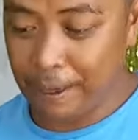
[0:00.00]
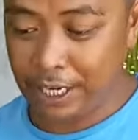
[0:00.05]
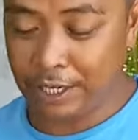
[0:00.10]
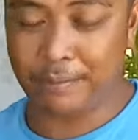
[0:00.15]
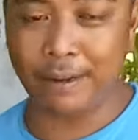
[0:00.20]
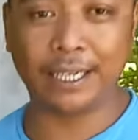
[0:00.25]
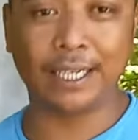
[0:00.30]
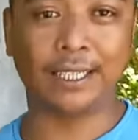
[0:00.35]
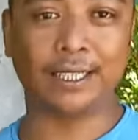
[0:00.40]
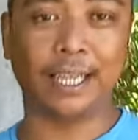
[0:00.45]
paano
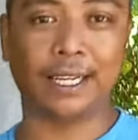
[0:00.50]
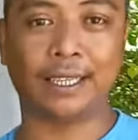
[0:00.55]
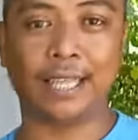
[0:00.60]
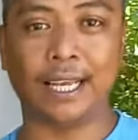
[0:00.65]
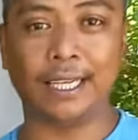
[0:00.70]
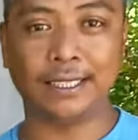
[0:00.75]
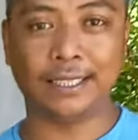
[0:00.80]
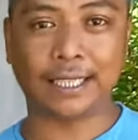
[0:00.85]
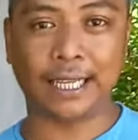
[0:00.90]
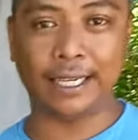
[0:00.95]
mag-detect
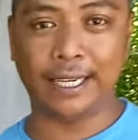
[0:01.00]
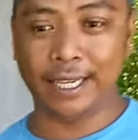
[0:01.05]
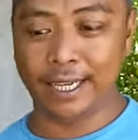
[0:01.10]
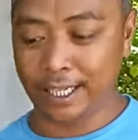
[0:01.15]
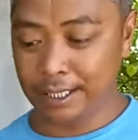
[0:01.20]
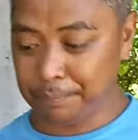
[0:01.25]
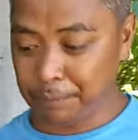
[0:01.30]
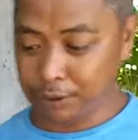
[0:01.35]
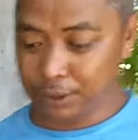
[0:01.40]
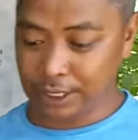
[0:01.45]
ng standing
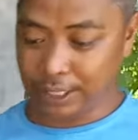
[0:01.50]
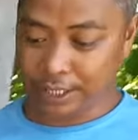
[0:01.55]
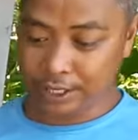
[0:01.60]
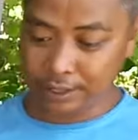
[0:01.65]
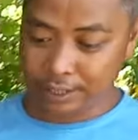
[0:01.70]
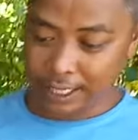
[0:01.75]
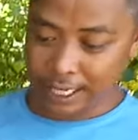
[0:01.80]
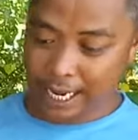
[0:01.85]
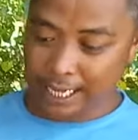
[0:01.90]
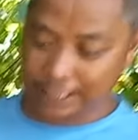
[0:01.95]
heat position
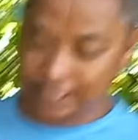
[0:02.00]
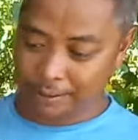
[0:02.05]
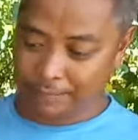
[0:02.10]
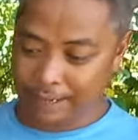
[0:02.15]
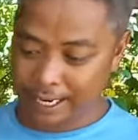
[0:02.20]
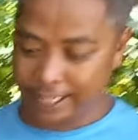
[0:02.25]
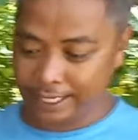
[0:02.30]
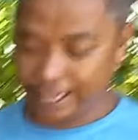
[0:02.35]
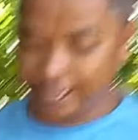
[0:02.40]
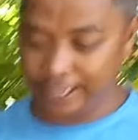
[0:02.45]
ng ating
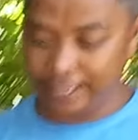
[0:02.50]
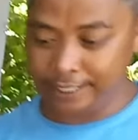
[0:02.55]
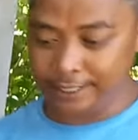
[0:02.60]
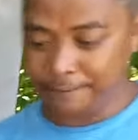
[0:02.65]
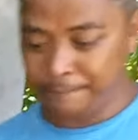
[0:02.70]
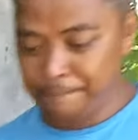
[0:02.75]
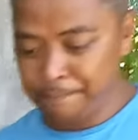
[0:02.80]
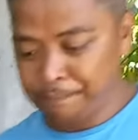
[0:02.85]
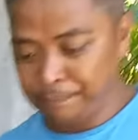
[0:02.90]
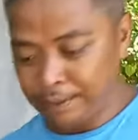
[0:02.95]
mga inahin.
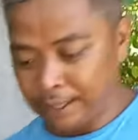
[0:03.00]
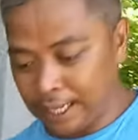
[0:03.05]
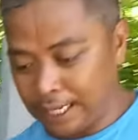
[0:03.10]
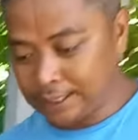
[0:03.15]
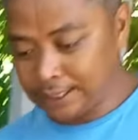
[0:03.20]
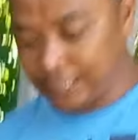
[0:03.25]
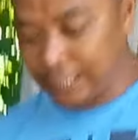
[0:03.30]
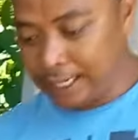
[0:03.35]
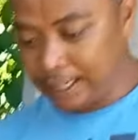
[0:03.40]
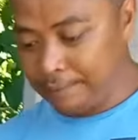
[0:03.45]

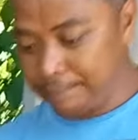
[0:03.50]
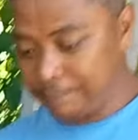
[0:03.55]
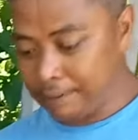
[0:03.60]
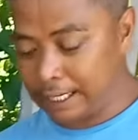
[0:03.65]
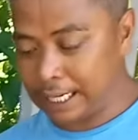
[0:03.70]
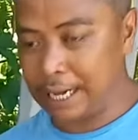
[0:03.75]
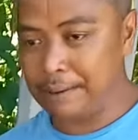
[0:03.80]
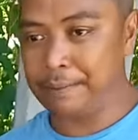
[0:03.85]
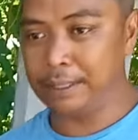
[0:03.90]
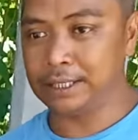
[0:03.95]
Kasi
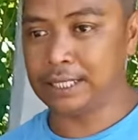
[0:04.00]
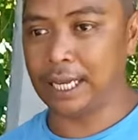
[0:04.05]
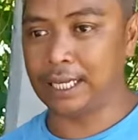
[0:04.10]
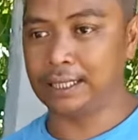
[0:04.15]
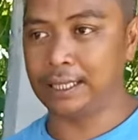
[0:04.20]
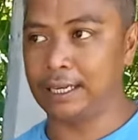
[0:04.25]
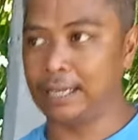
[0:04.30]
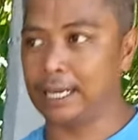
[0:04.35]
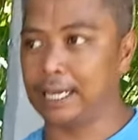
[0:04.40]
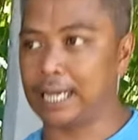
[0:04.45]
marami sa
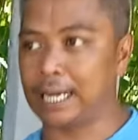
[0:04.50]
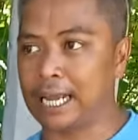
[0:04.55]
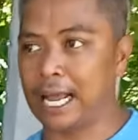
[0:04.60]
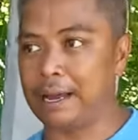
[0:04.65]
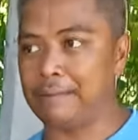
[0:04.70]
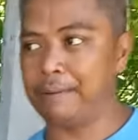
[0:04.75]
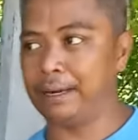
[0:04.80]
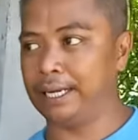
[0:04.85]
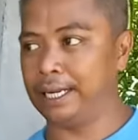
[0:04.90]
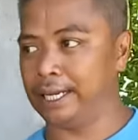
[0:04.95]
atin
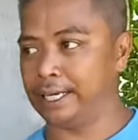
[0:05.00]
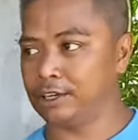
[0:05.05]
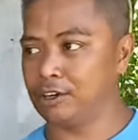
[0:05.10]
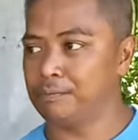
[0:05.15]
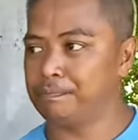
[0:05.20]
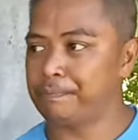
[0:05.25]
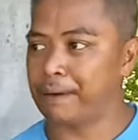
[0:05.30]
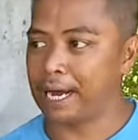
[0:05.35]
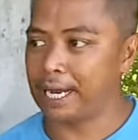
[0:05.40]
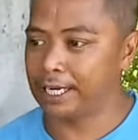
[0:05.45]
nagkakamali
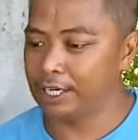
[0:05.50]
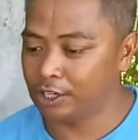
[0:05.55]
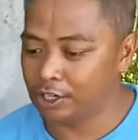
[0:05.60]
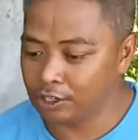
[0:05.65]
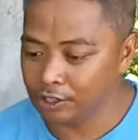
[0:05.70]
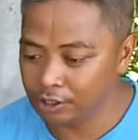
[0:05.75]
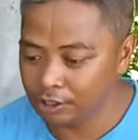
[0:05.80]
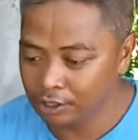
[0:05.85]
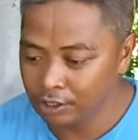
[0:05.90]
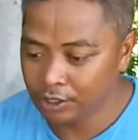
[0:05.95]
kung paano
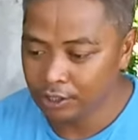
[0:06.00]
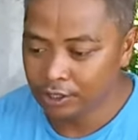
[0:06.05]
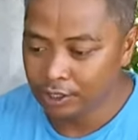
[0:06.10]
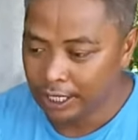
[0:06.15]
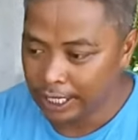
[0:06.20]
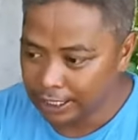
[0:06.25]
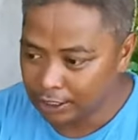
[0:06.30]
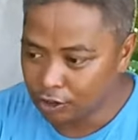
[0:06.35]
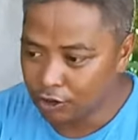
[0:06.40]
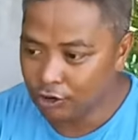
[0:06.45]

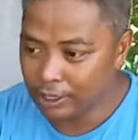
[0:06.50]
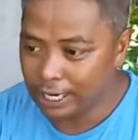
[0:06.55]
at kung